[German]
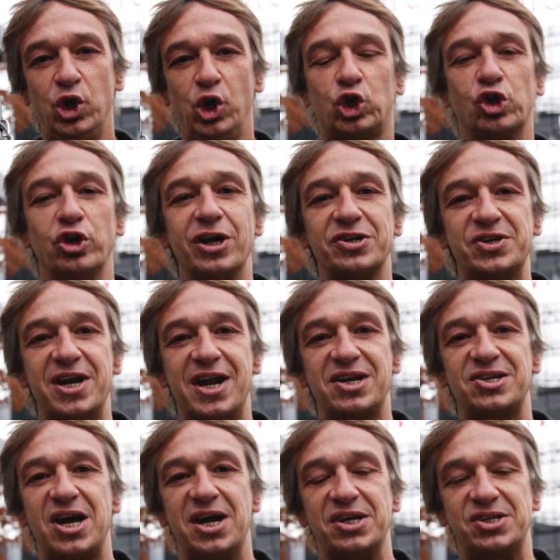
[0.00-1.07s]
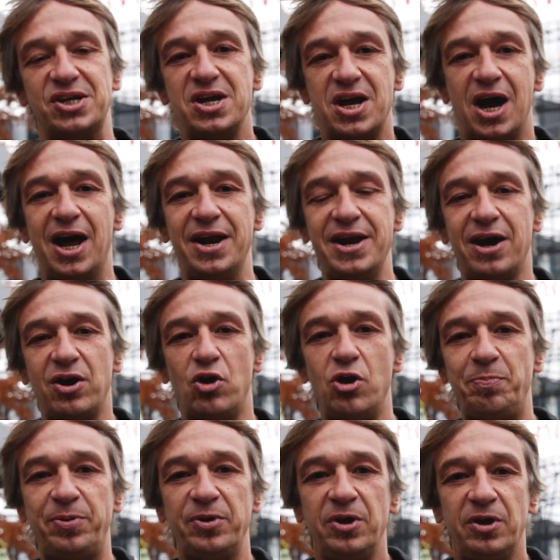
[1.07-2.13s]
Schön, dass ihr da seid. An der Rupp.